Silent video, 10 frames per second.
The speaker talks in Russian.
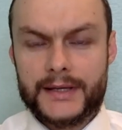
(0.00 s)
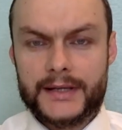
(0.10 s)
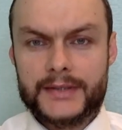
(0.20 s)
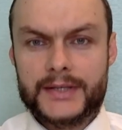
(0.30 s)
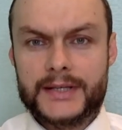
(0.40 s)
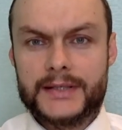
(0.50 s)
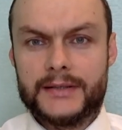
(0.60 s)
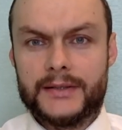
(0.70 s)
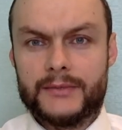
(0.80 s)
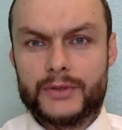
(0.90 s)
Как я же
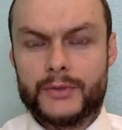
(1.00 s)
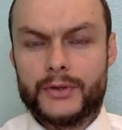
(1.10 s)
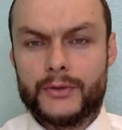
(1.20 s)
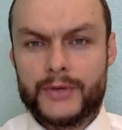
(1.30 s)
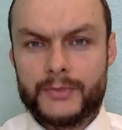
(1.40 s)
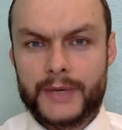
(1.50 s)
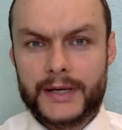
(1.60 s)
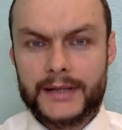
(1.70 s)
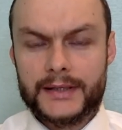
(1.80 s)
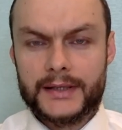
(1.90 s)
сказал, это может быть общий
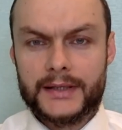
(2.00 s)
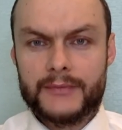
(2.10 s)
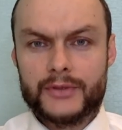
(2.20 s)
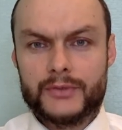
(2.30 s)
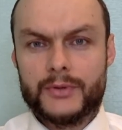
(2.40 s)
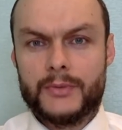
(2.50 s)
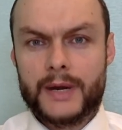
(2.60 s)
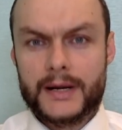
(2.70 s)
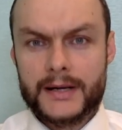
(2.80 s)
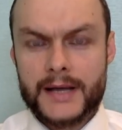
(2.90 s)
порядок, это может быть
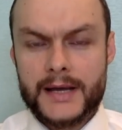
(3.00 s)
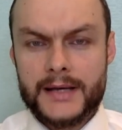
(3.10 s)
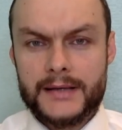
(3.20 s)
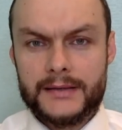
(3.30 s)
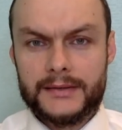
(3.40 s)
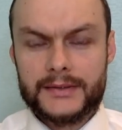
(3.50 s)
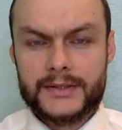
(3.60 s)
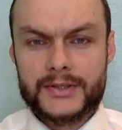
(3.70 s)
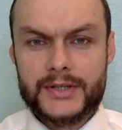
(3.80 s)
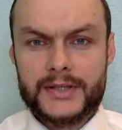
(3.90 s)
брак э, с
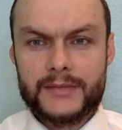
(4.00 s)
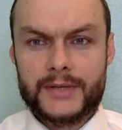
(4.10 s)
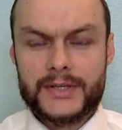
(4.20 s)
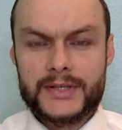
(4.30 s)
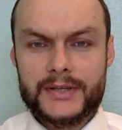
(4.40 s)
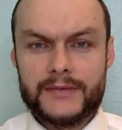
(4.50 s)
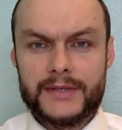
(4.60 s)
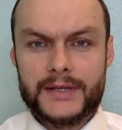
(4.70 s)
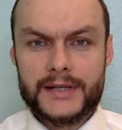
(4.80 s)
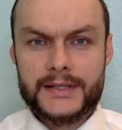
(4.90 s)
гражданином Российской
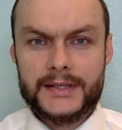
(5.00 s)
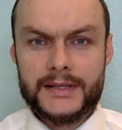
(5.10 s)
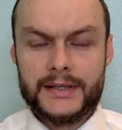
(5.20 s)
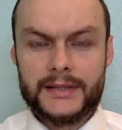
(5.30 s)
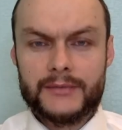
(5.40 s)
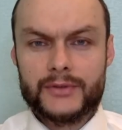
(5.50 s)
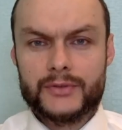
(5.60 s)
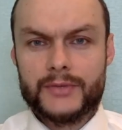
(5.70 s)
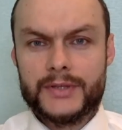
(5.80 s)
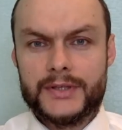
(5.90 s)
Федерации, это
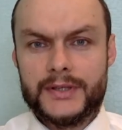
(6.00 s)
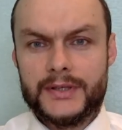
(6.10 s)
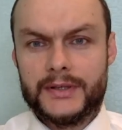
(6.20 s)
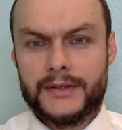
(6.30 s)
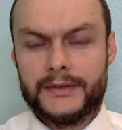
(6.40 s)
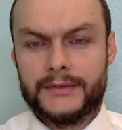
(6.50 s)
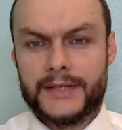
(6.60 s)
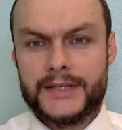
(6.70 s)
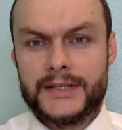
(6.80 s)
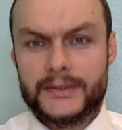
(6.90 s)
может быть и э,
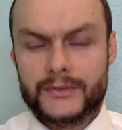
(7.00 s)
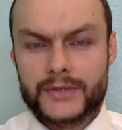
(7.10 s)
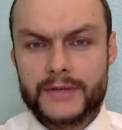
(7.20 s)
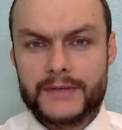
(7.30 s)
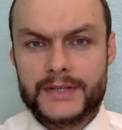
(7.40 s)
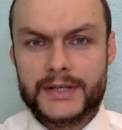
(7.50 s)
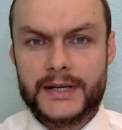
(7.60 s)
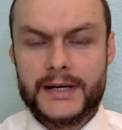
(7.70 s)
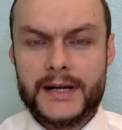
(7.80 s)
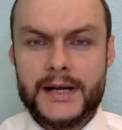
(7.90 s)
носитель русского
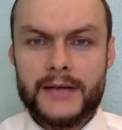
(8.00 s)
языка,